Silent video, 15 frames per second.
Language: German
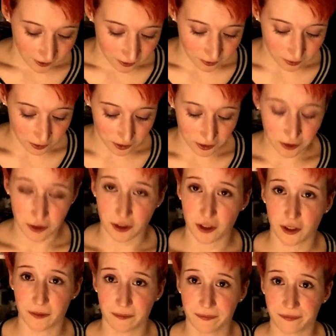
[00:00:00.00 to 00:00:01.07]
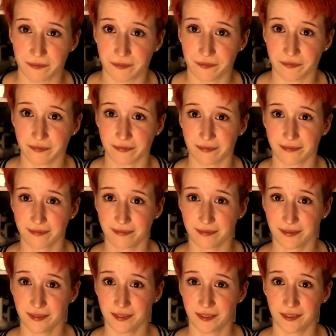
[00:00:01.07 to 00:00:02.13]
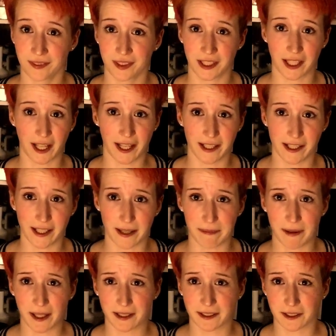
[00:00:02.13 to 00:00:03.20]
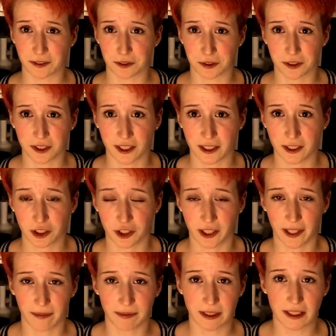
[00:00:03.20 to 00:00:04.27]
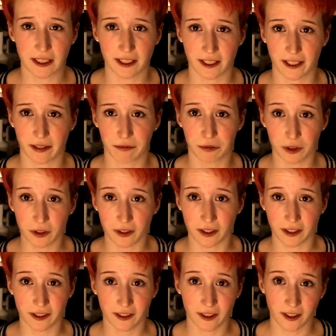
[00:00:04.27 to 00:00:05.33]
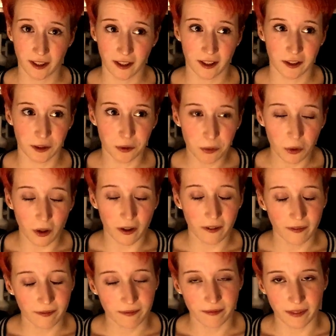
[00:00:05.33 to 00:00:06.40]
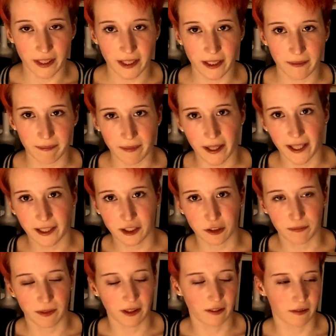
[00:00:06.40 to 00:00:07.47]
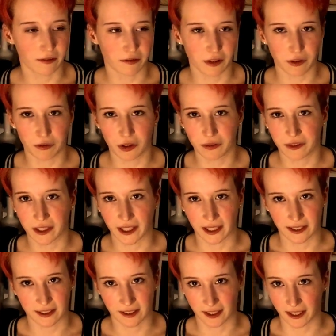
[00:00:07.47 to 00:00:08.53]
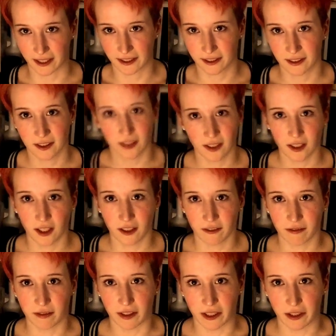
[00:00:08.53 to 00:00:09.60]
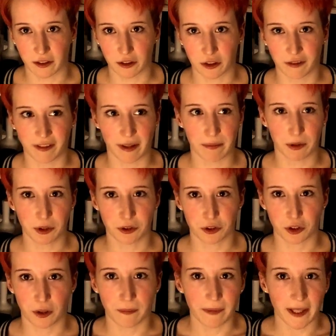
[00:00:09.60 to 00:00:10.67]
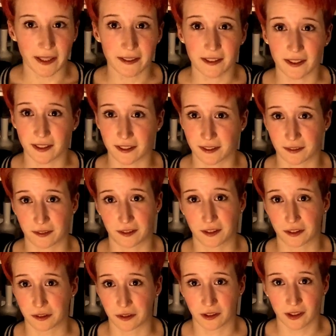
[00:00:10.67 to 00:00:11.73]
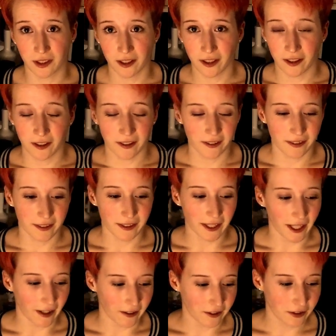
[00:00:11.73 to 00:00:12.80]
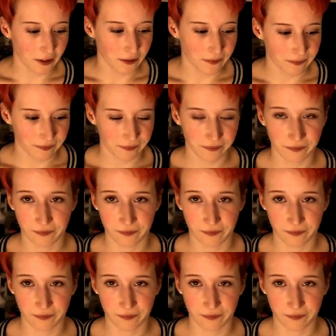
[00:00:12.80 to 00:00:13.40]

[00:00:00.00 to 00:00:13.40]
und ähm, gerade in der Pelzindustrie sterben die Tiere ja wirklich nur wegen dem Pelz und man verwirft den ganzen Rest. Weil äh, wer möchte schon mehr zu essen oder so. Ja, ähm,